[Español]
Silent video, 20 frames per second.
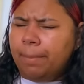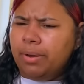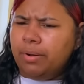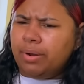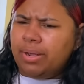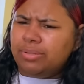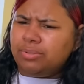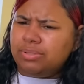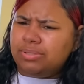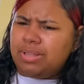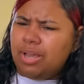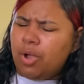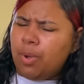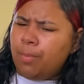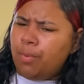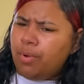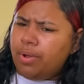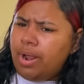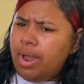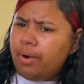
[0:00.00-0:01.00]
Pero que eso está
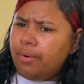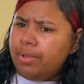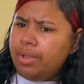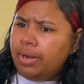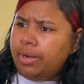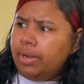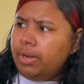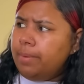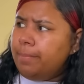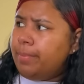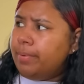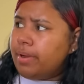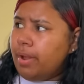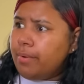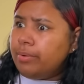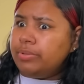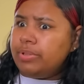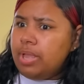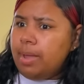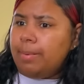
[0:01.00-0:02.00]
como raro, Yaniri,
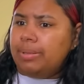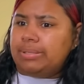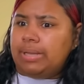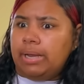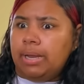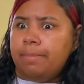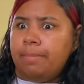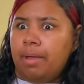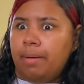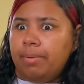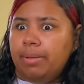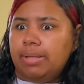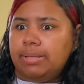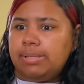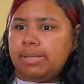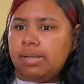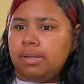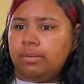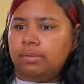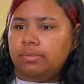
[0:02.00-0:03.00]
porque cuando ella va a salir me
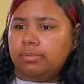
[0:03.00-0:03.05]
avisa.